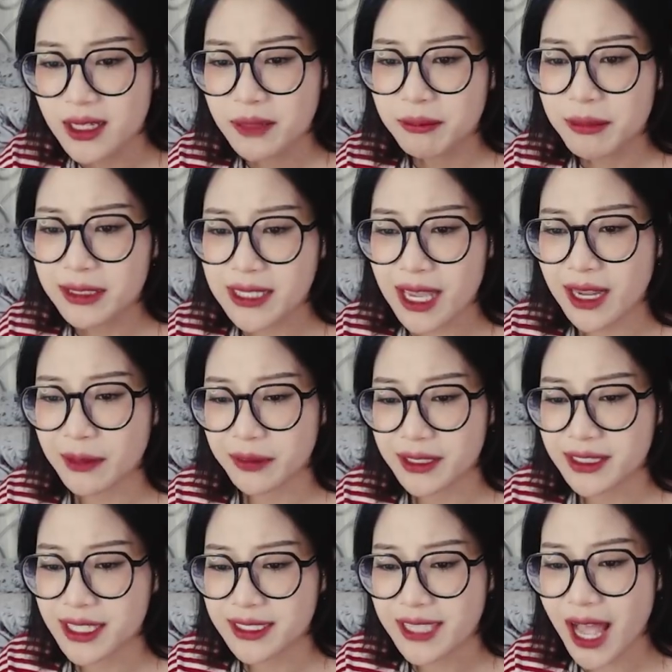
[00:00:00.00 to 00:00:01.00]
mình dễ cảm thấy
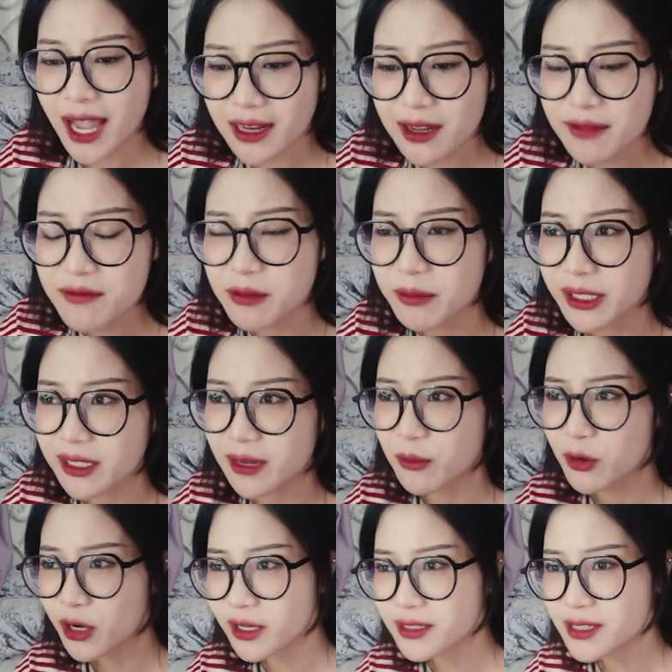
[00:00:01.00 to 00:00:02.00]
sai sai lắm và mình là
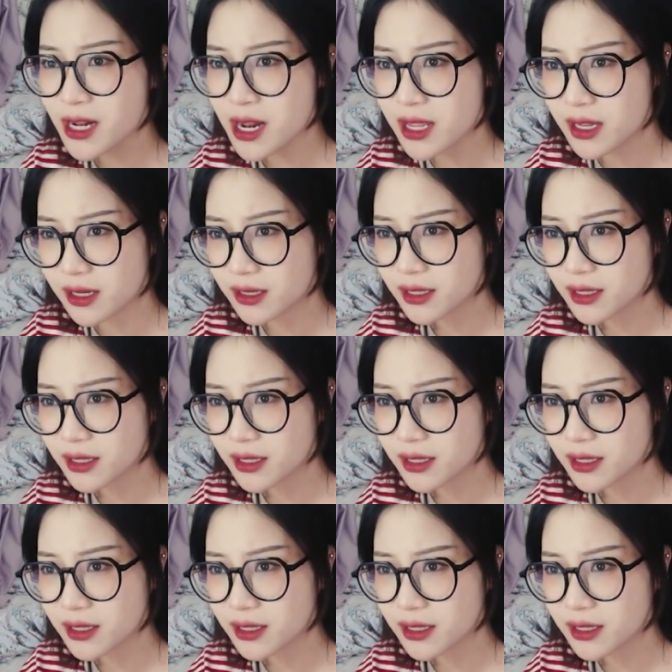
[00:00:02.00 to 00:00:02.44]
một cái đứa rất là